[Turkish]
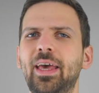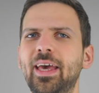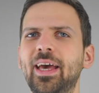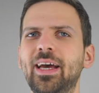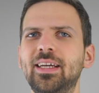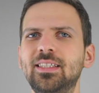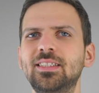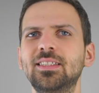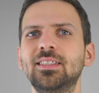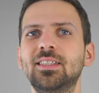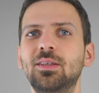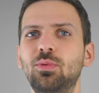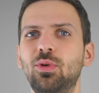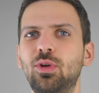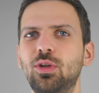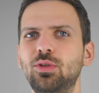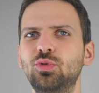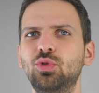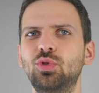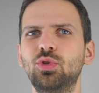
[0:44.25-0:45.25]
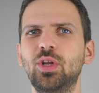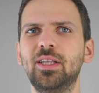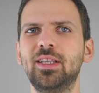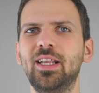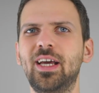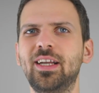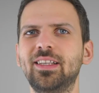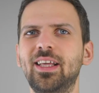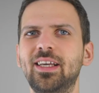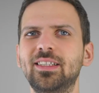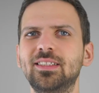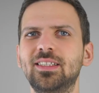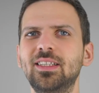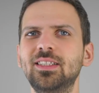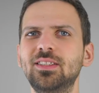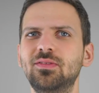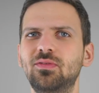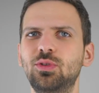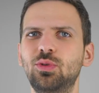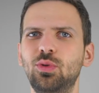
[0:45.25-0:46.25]
Eğer siz de böyle
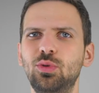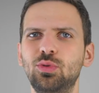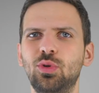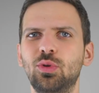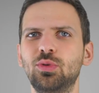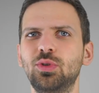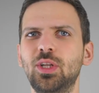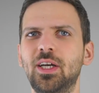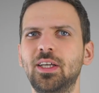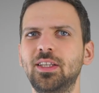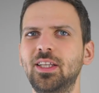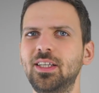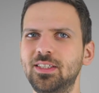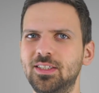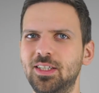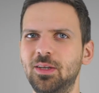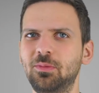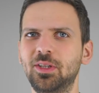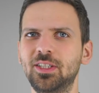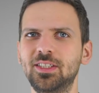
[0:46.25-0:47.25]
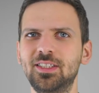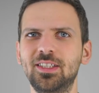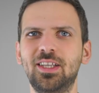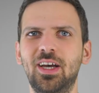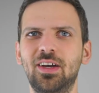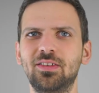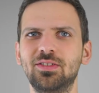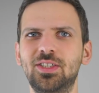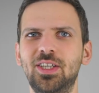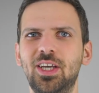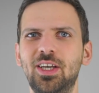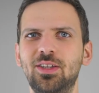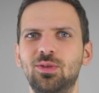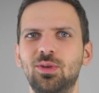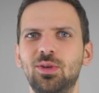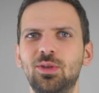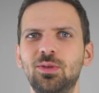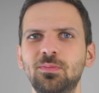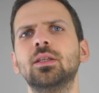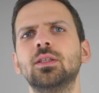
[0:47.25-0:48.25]
düşünenlerdenseniz videoyu sonuna kadar izlemenizi tavsiye
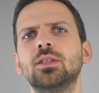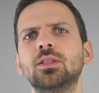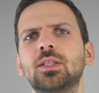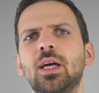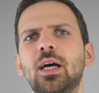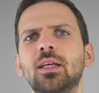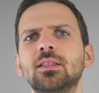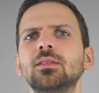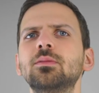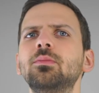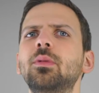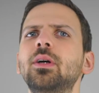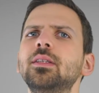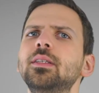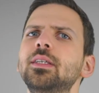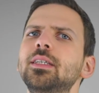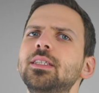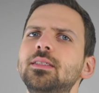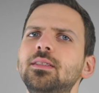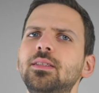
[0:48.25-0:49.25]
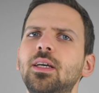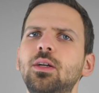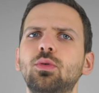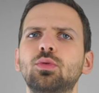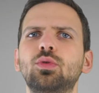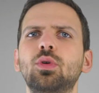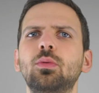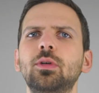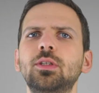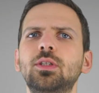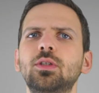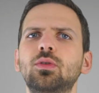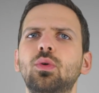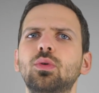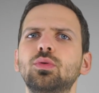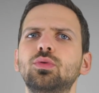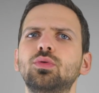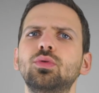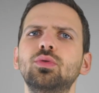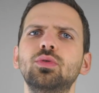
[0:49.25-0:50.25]
ediyorum. Şanzıman ister otomatik
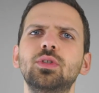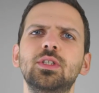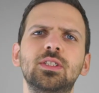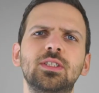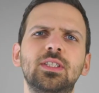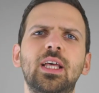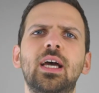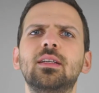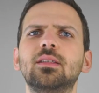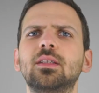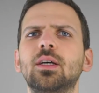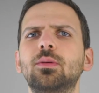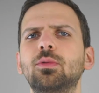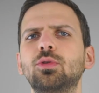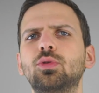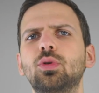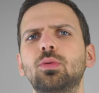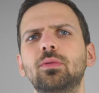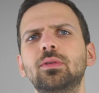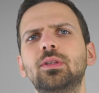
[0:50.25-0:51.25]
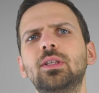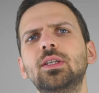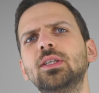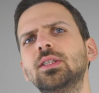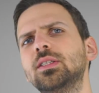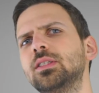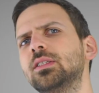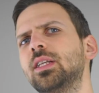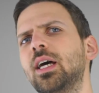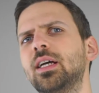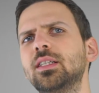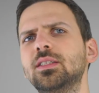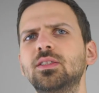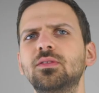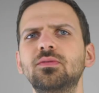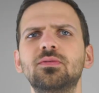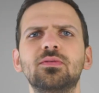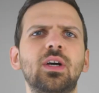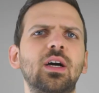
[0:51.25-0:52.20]
olsun, ister tam otomatik, ister çift